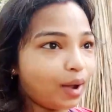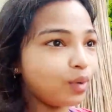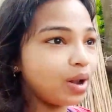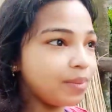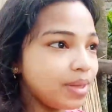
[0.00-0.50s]

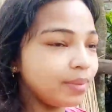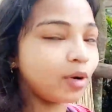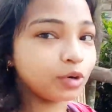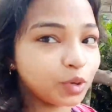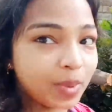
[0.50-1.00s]
এখন আমি
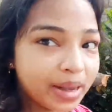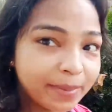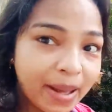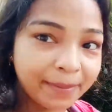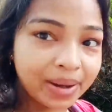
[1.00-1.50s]
বর্তমানে
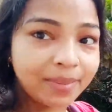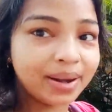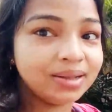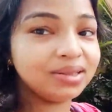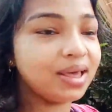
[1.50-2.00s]
বাপের
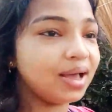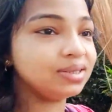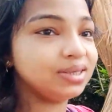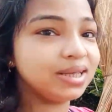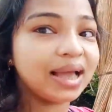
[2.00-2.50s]
বাড়িতে
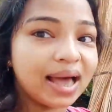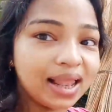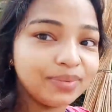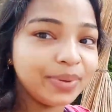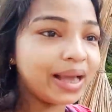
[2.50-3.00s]
আছি
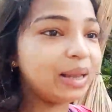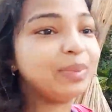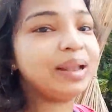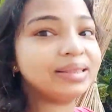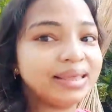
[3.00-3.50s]
কাল
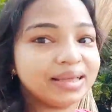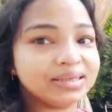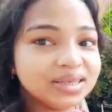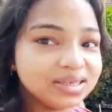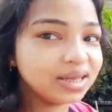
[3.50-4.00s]
বিকালবেলাতে
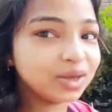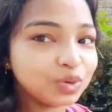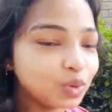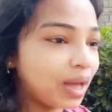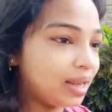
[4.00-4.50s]
এসেছি
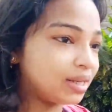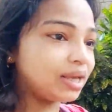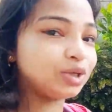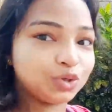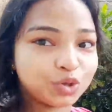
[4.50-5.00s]
কিন্তু কালকে
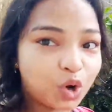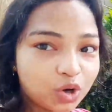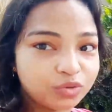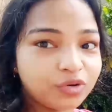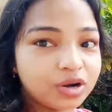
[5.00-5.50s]
কিছু
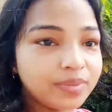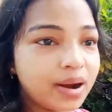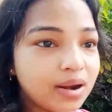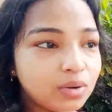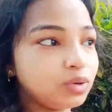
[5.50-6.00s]
শর্ট ফর্ট
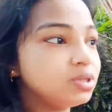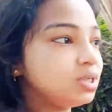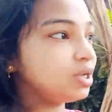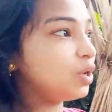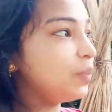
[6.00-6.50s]
বানানোর
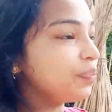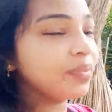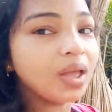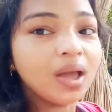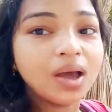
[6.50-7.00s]
ছিল
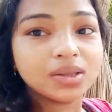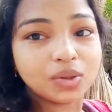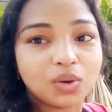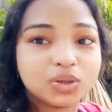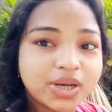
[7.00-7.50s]

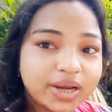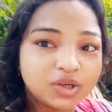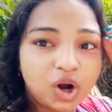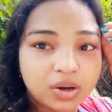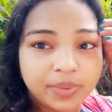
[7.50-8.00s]
তো সেই
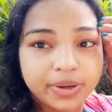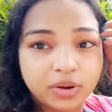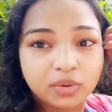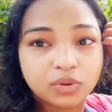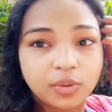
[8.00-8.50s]
শর্ট
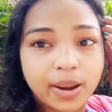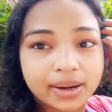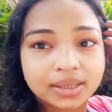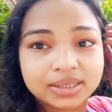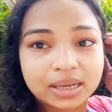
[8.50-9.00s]
ভিডিওগুলো
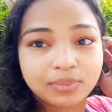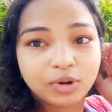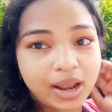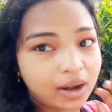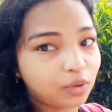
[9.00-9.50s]
বানাচ্ছিলাম
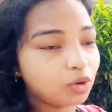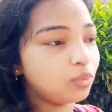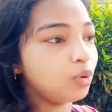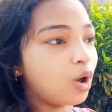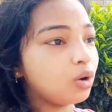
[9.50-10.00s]
বলে আর কোনো
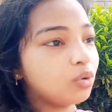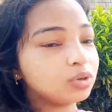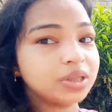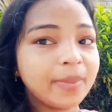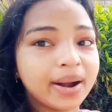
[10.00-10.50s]
ব্লগ
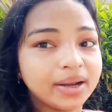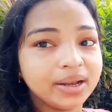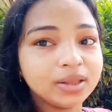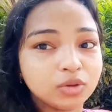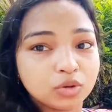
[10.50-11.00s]
করতে
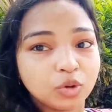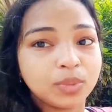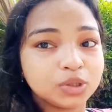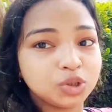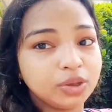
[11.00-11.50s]
পারিনি তো
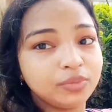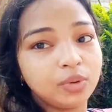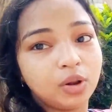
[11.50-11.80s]
তোমরা যদি